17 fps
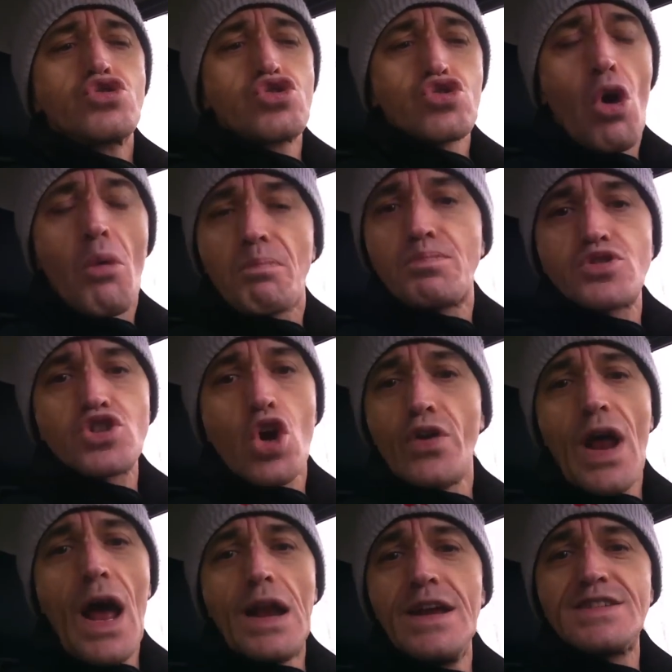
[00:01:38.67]

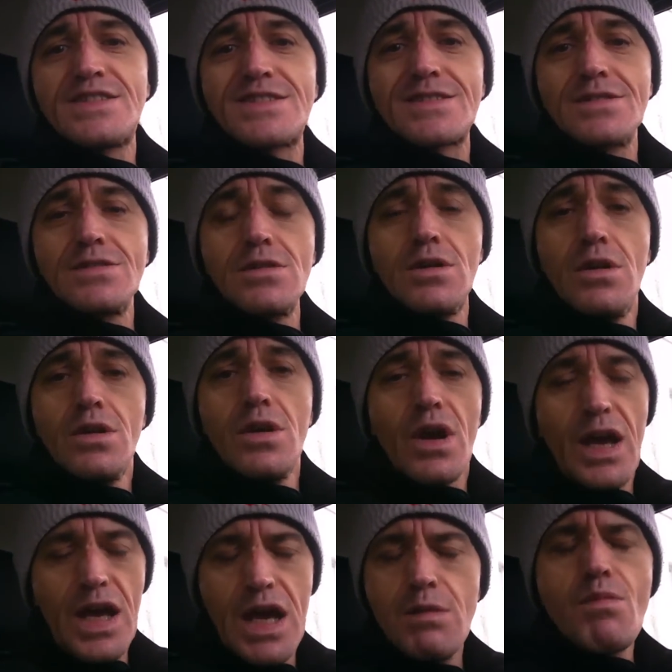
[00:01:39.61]
Top-Journalisten
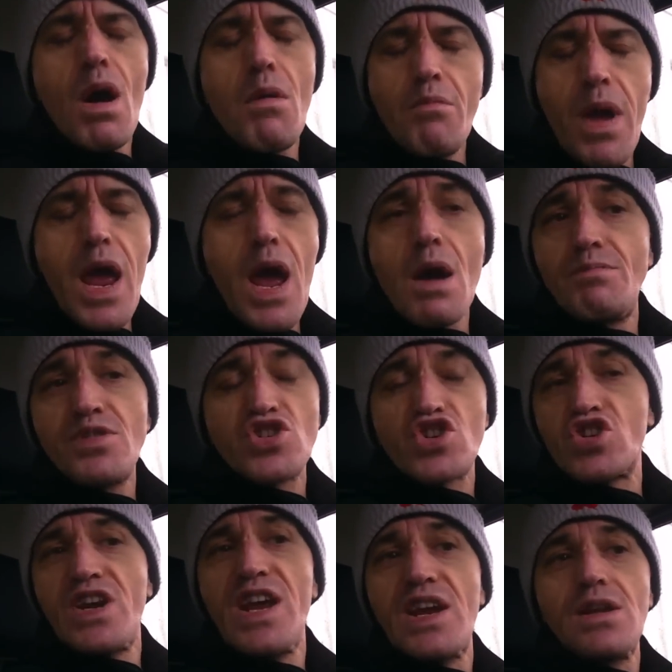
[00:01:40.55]
immer mehr
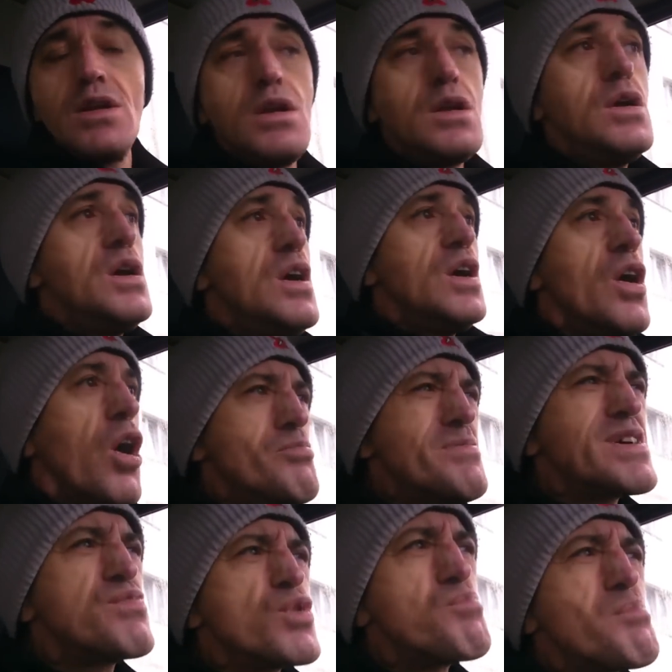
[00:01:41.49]
beschnitten. Und
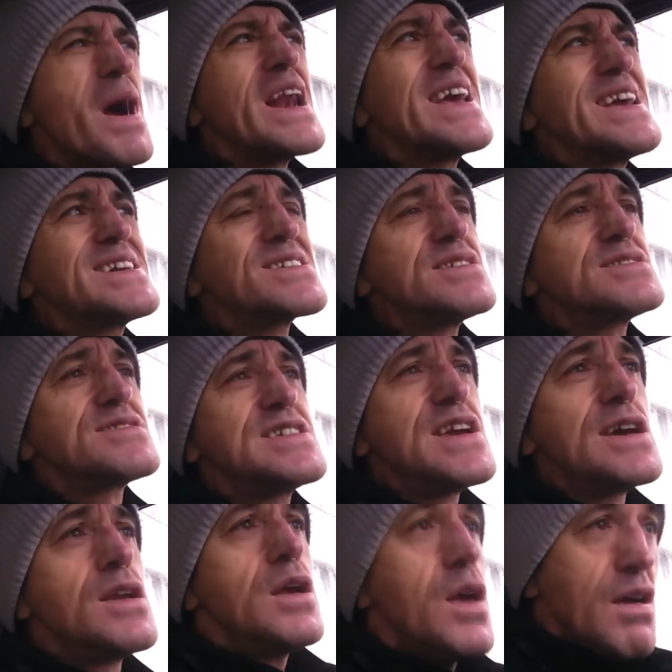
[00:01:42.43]
mich würde mal
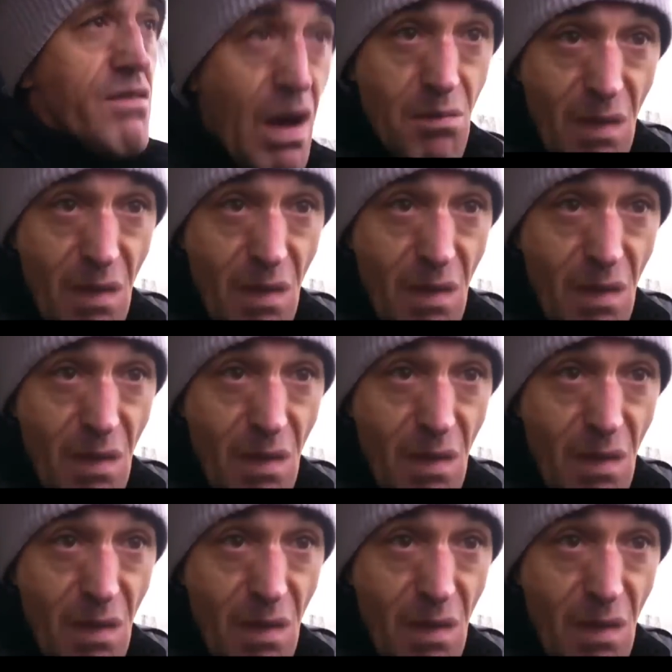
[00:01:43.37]
interessieren, wer